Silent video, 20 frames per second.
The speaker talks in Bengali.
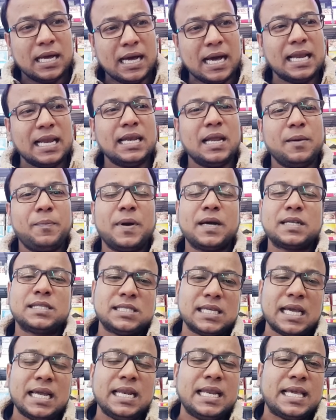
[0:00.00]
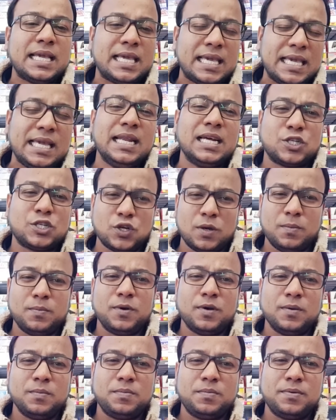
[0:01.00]
আল্লাপাক চাইলে কি না
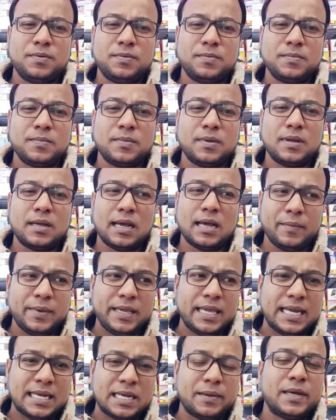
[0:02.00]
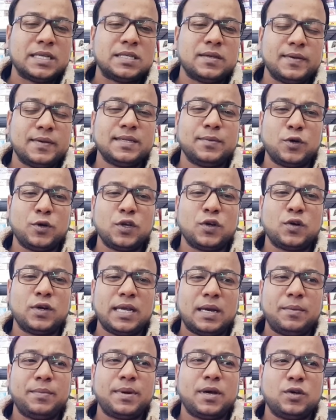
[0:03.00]
সম্ভব আমি এটা মাঝে মাঝে মনে
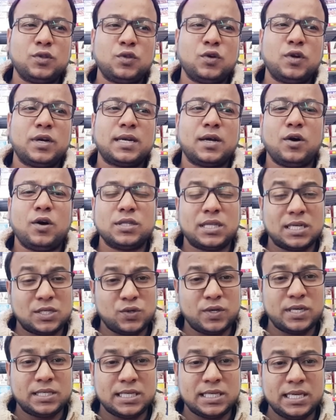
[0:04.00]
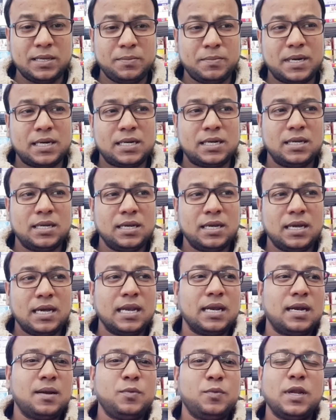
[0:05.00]
করি আমরা হয়তো অনেকটা হতাশ হয়ে যাই বাট
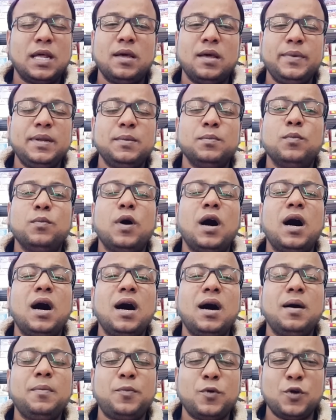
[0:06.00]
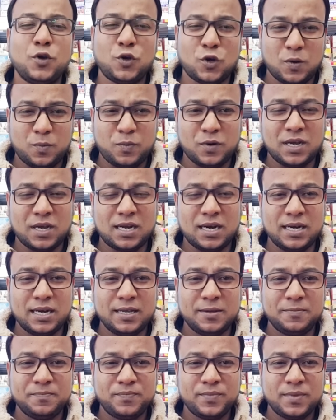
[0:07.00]
আল্লাহ রাবুল আলমিন
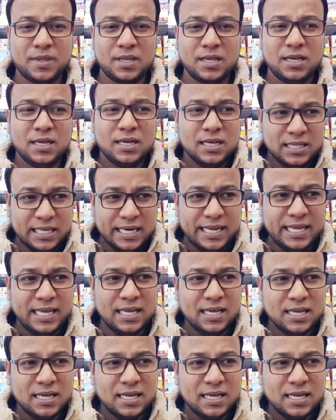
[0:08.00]
মহাপরিকল্পনাকারী তিনি